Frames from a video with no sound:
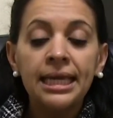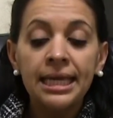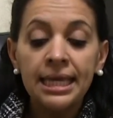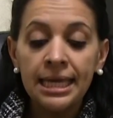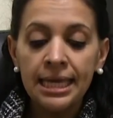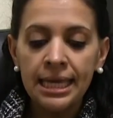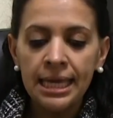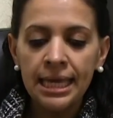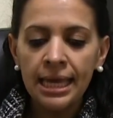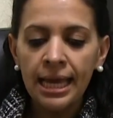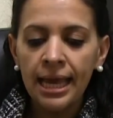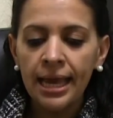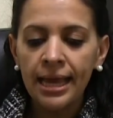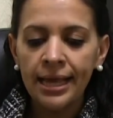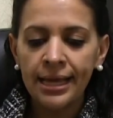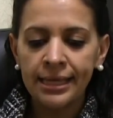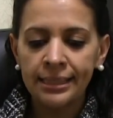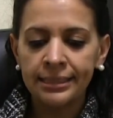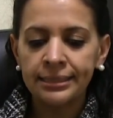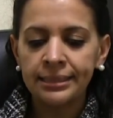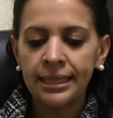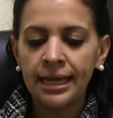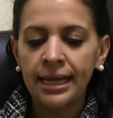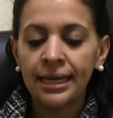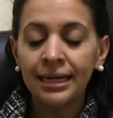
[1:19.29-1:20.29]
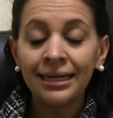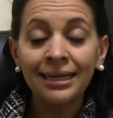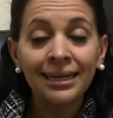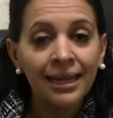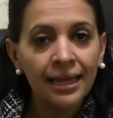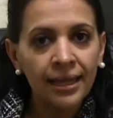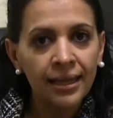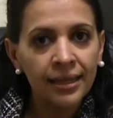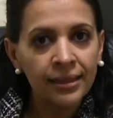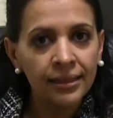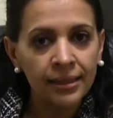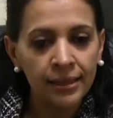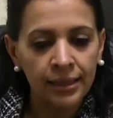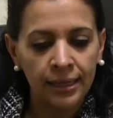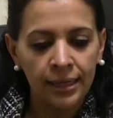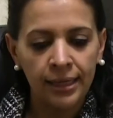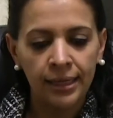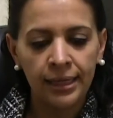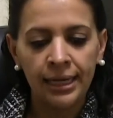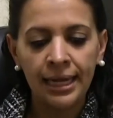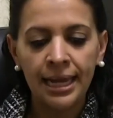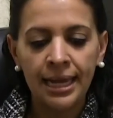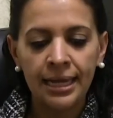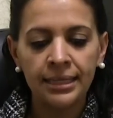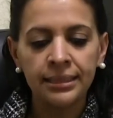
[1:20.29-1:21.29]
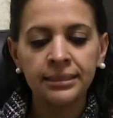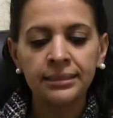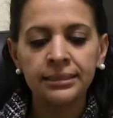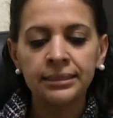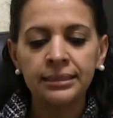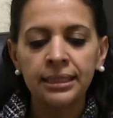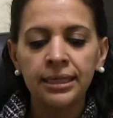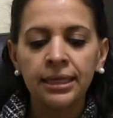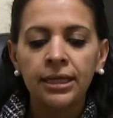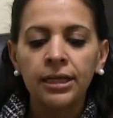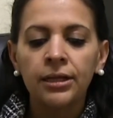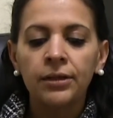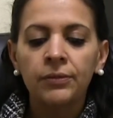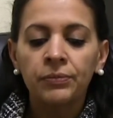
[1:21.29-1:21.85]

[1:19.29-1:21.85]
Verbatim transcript: y esta red LENS